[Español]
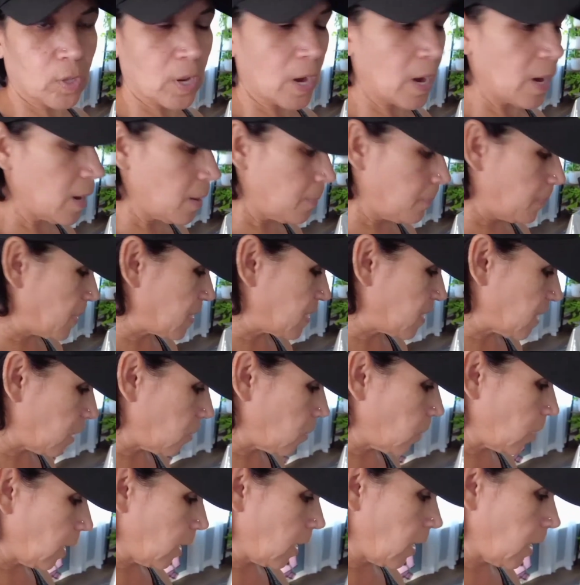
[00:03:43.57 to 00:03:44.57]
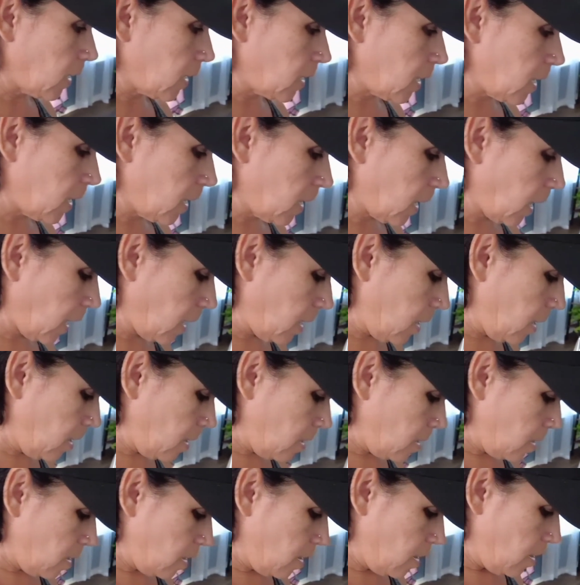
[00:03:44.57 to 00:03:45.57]
no tenía ni pensado llegar a la tienda,
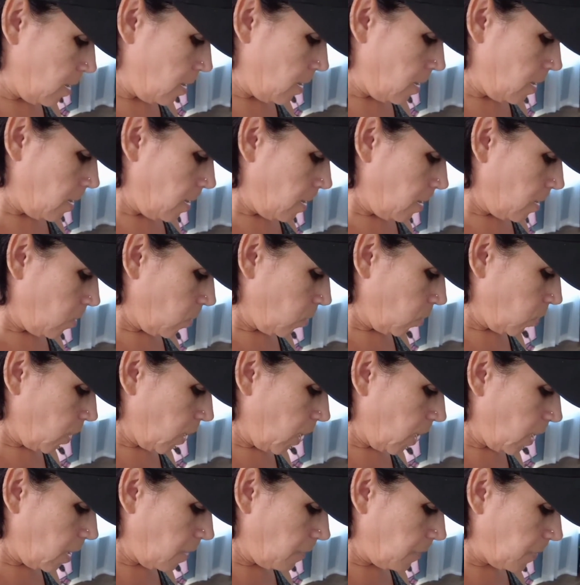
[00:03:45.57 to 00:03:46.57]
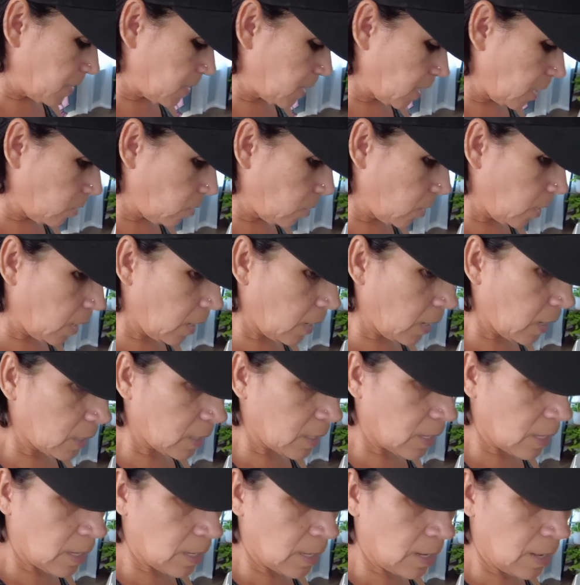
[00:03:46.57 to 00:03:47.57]
¿eh? No tenía ni pensado llegar a
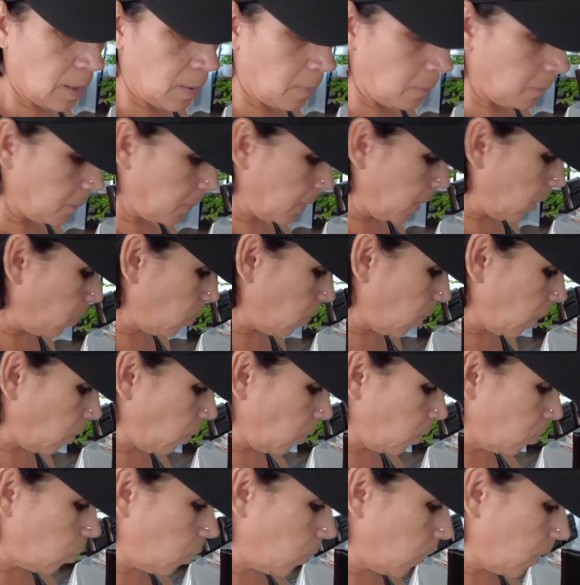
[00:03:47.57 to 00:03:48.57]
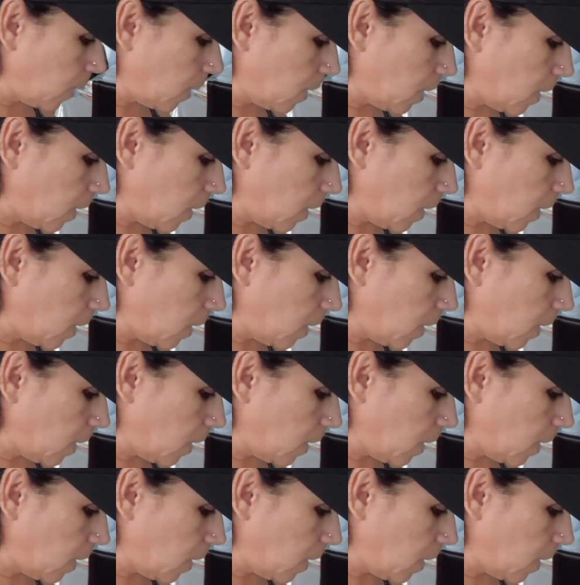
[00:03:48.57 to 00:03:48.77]
la tienda, pero ya cuando